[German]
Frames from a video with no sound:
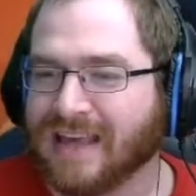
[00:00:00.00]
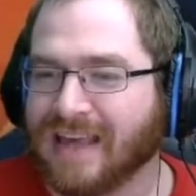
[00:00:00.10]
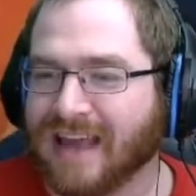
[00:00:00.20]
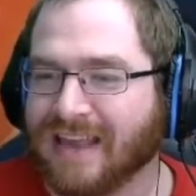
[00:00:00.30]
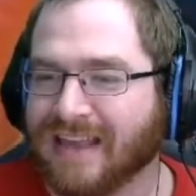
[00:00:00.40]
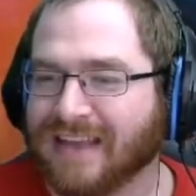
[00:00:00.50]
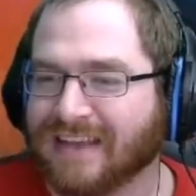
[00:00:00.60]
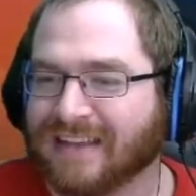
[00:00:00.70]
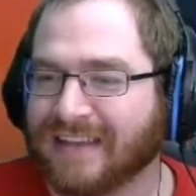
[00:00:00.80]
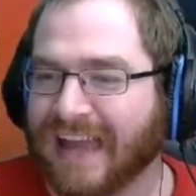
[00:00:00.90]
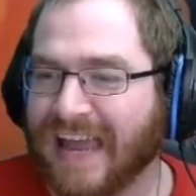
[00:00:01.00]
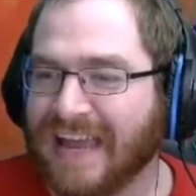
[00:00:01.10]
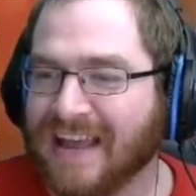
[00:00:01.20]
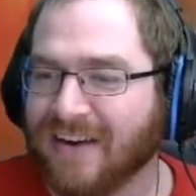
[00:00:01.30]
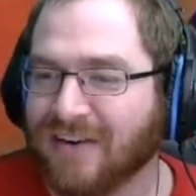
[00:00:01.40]
Geht, ich
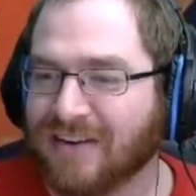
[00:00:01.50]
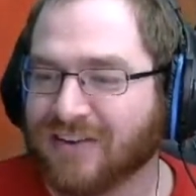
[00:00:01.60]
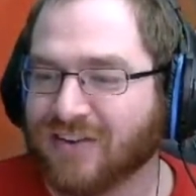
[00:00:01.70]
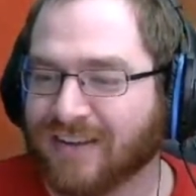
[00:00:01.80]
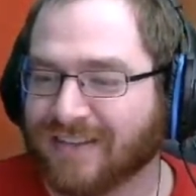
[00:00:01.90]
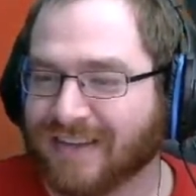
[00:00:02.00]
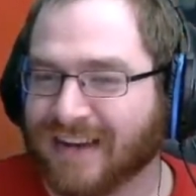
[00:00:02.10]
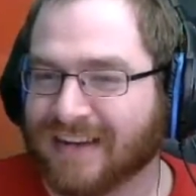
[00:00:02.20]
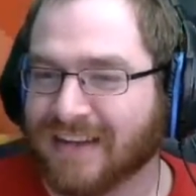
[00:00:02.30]
trinke und ich kotze gleich.